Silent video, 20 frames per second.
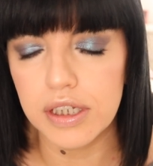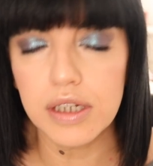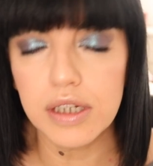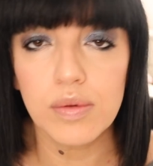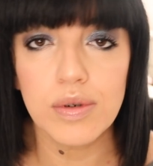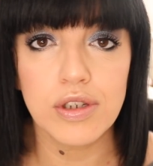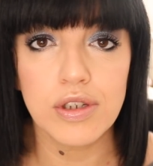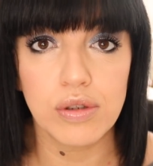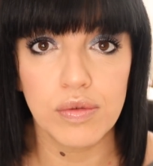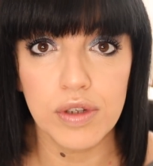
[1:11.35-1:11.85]
In
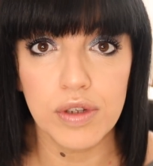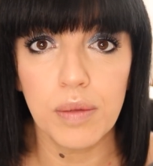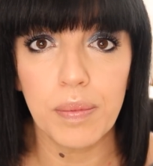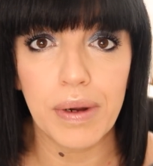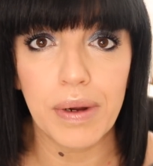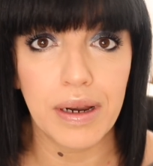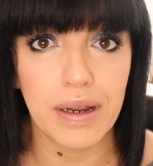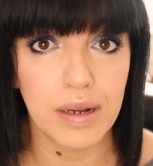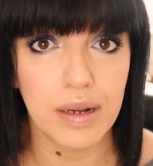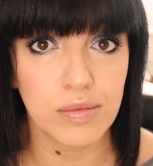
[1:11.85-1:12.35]
questo video
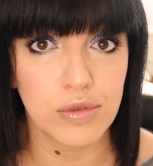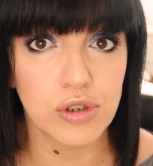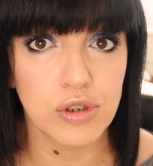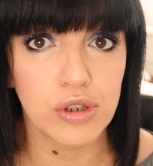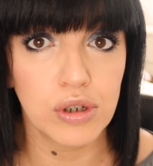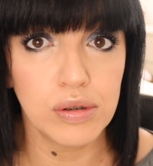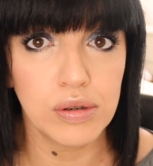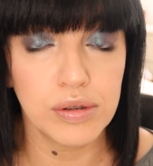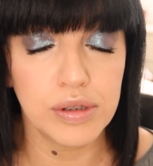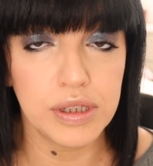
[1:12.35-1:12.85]
parleremo
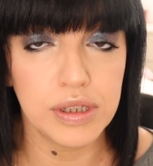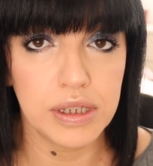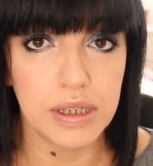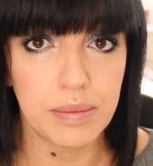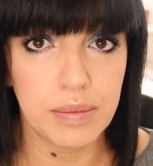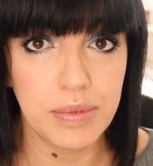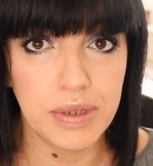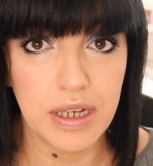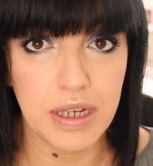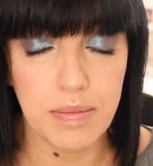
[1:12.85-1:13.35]
solo di
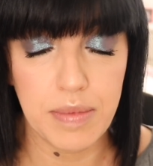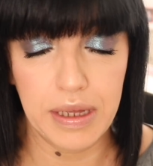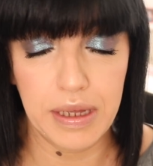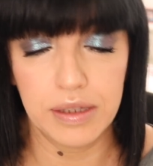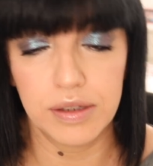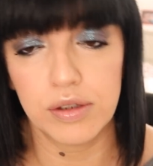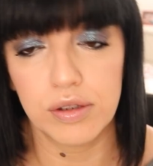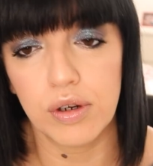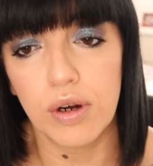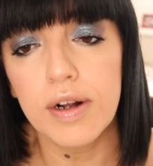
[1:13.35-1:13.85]

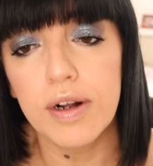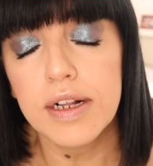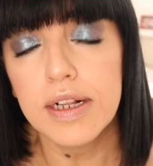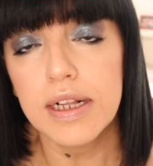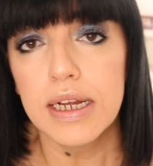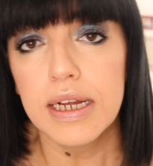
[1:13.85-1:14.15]
abbigliamento.